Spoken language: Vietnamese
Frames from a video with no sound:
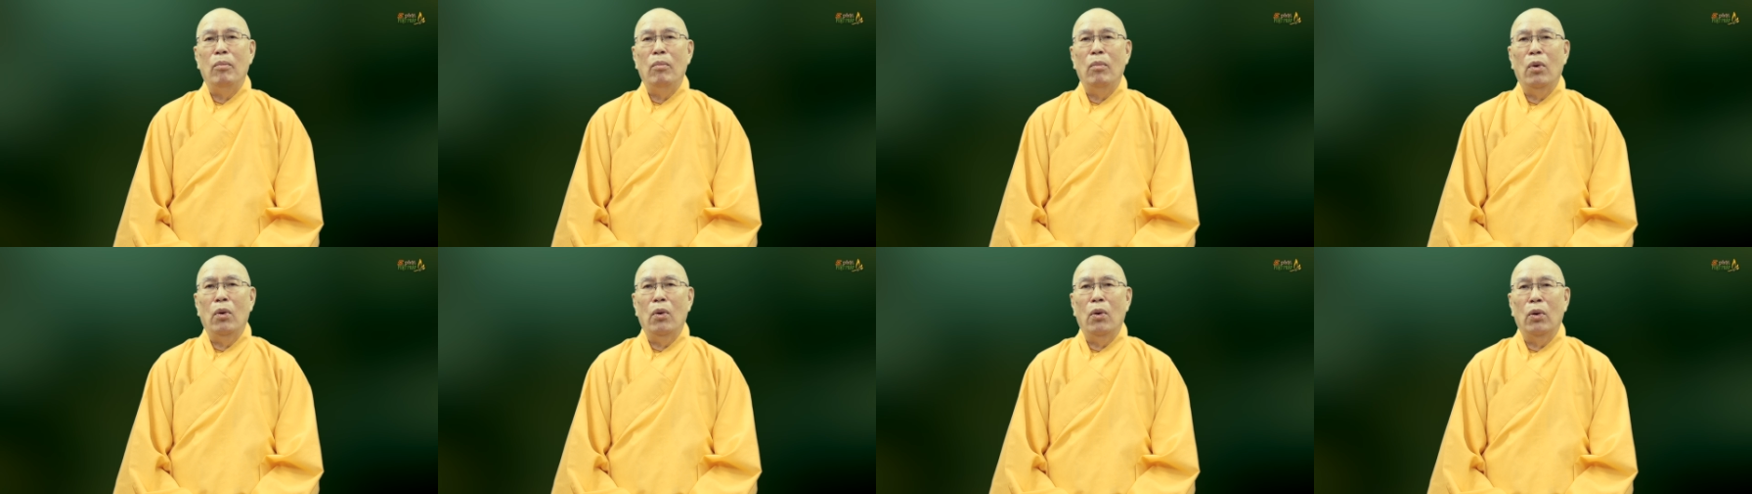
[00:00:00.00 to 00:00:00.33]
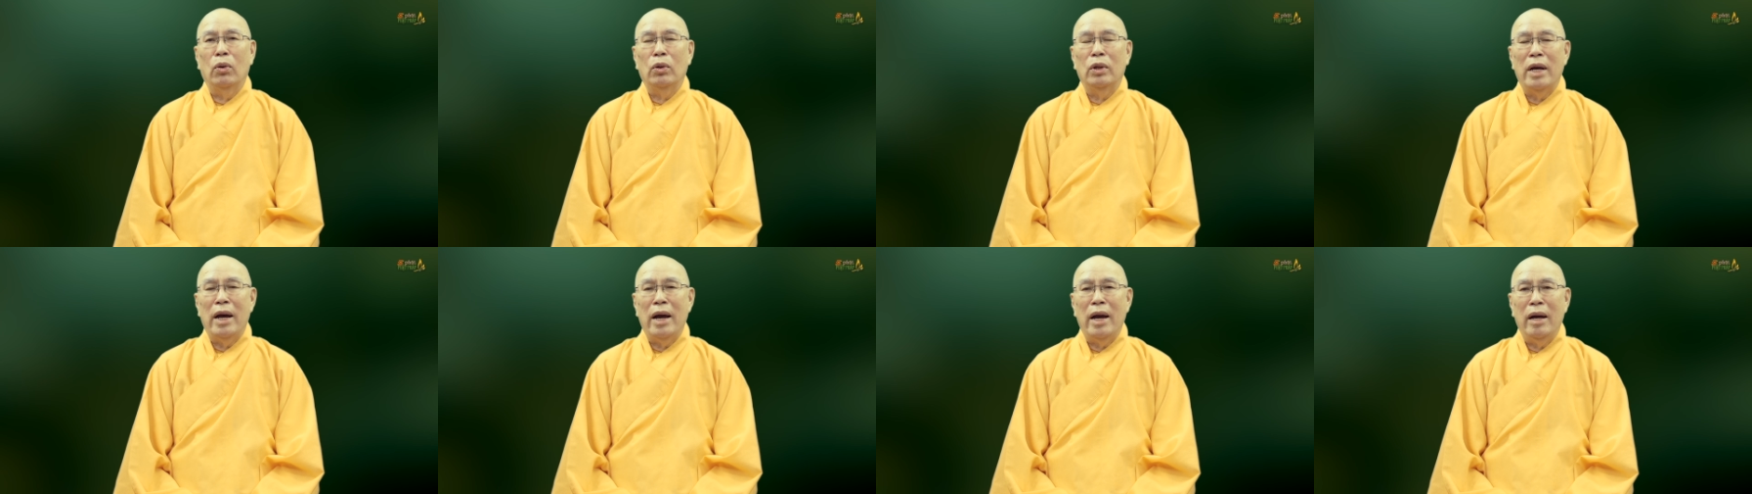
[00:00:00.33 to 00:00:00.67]
Bồ
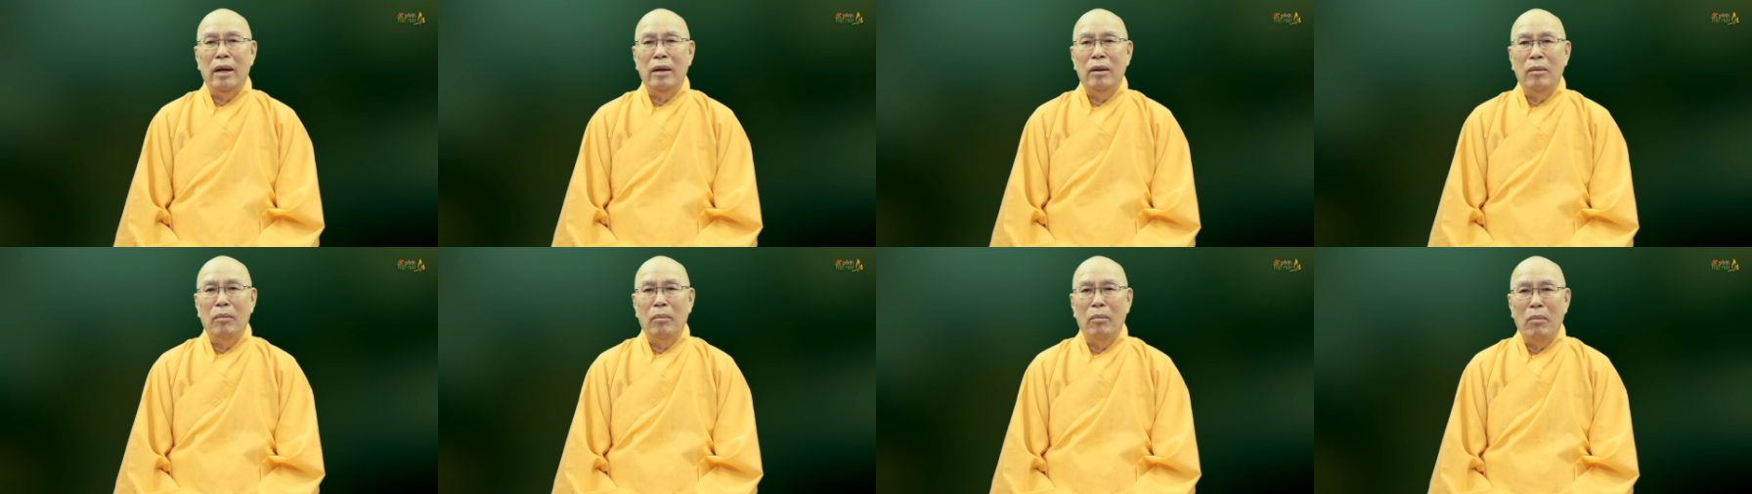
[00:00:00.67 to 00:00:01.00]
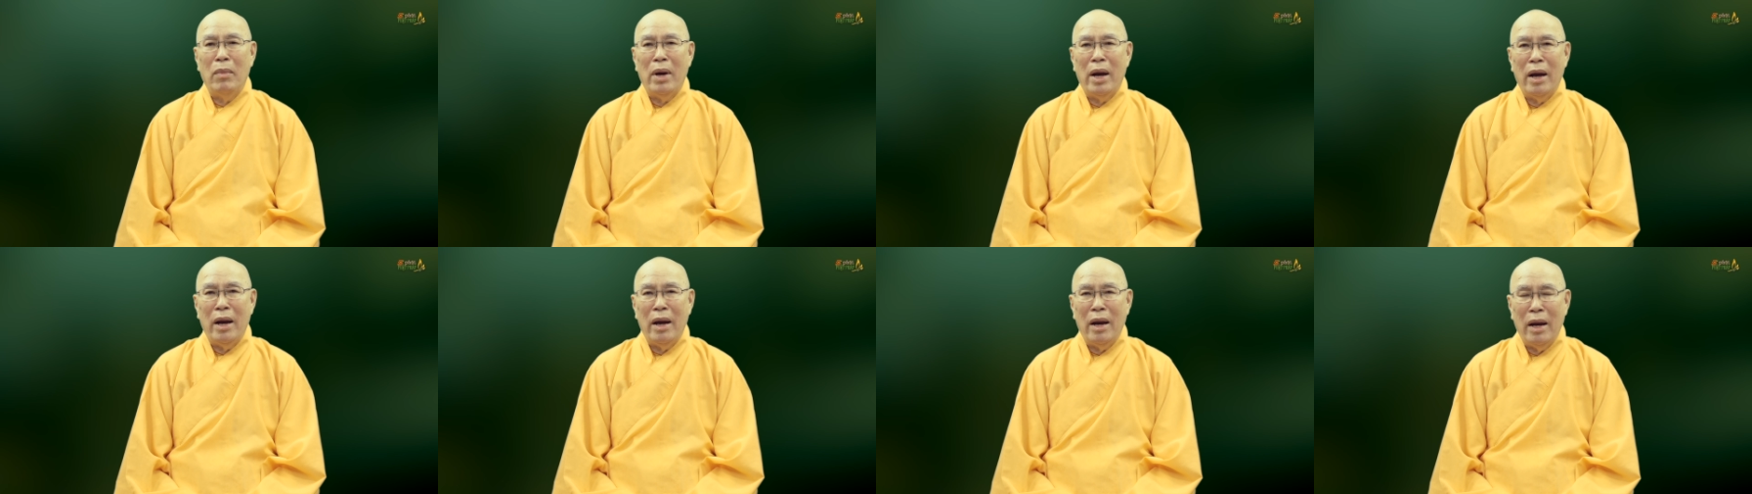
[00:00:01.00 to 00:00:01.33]
Tát
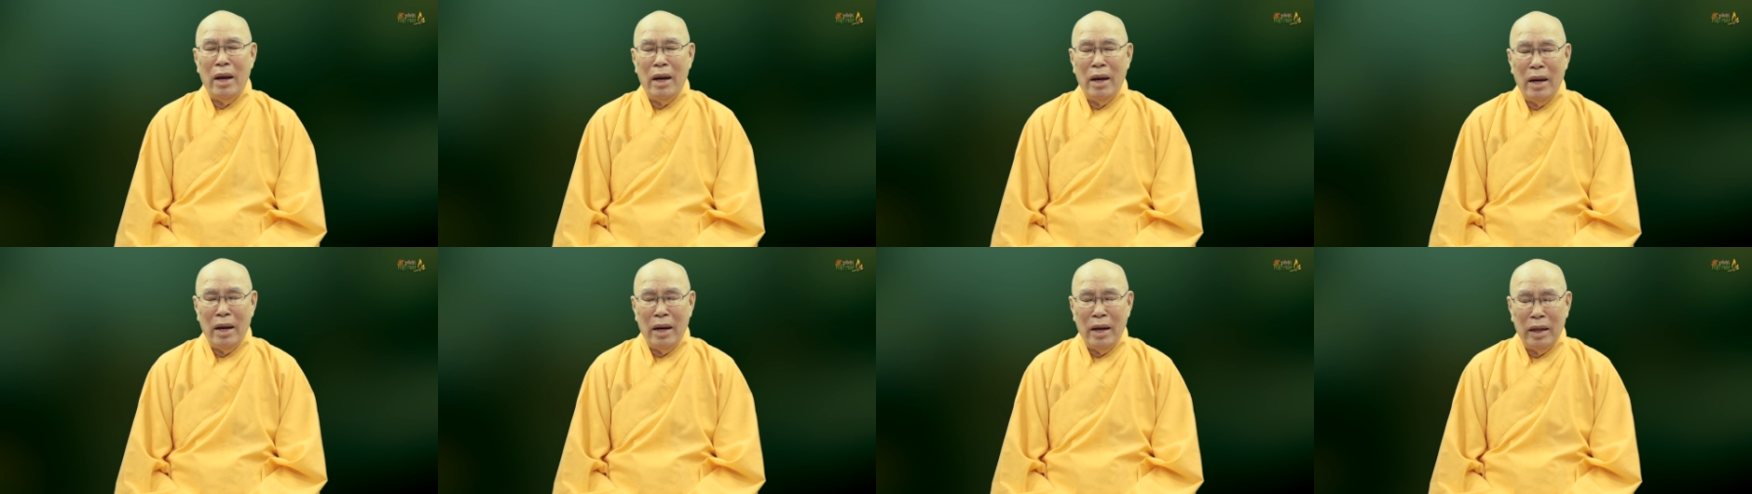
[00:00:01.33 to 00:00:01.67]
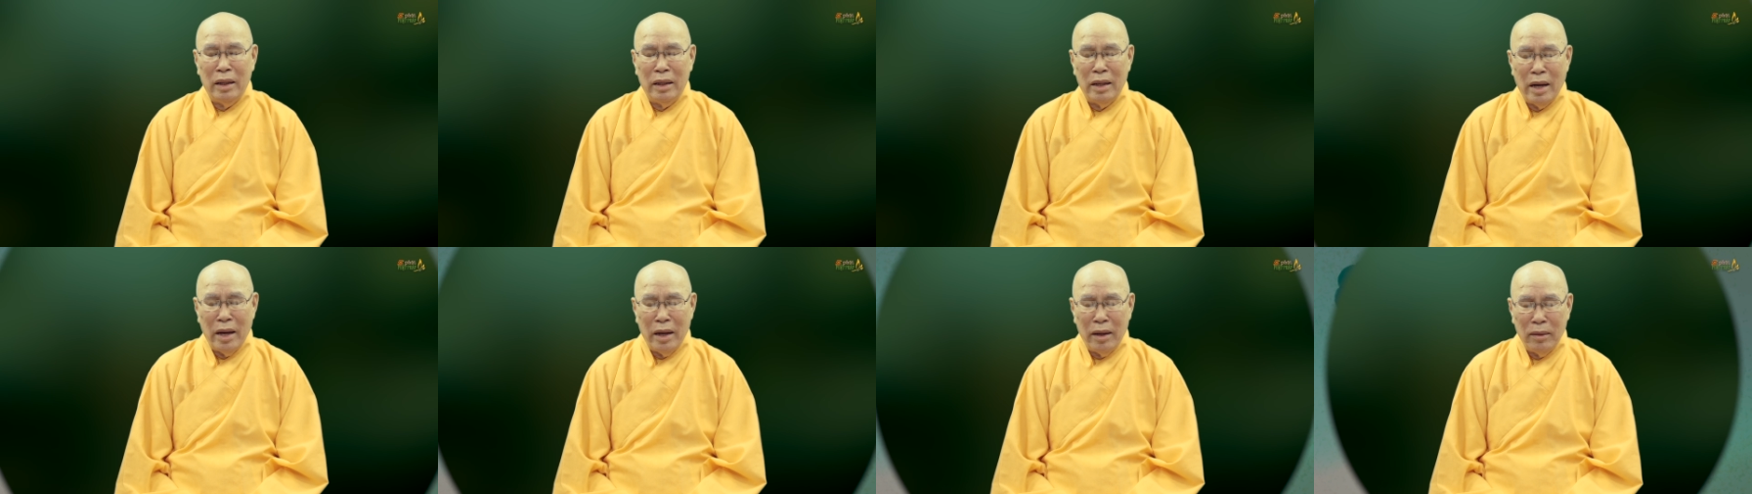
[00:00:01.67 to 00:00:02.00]
Ma Ha
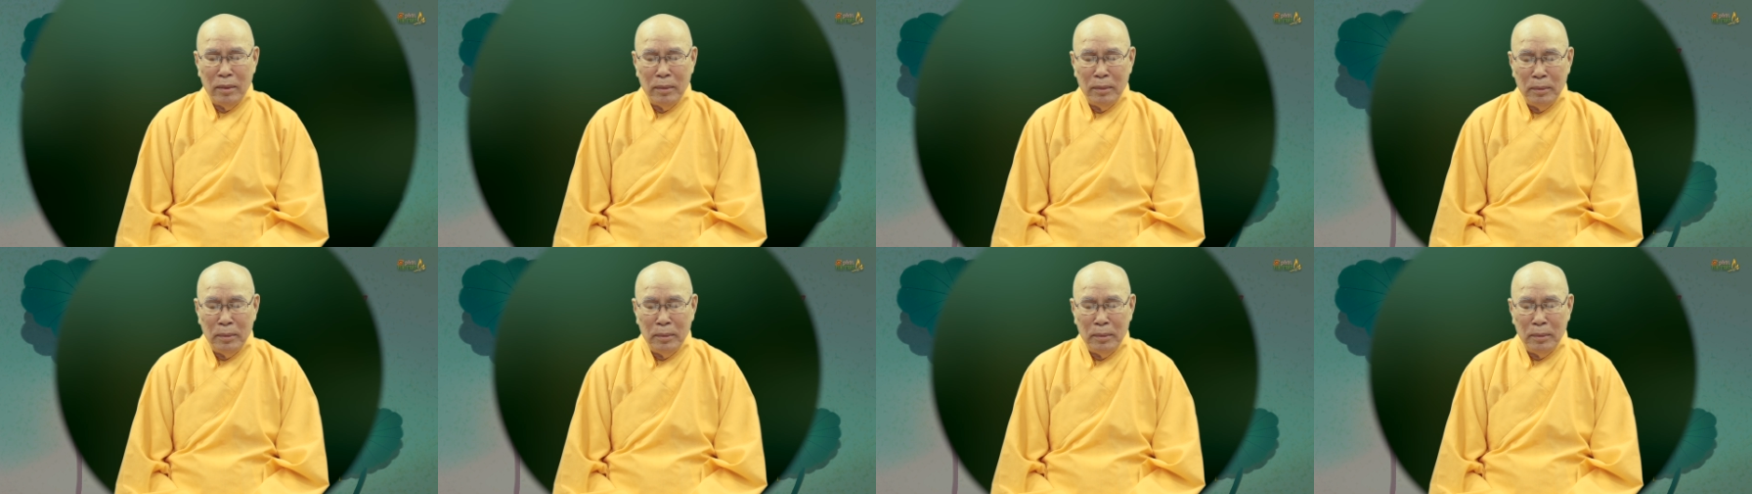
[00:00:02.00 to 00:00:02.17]
Tát.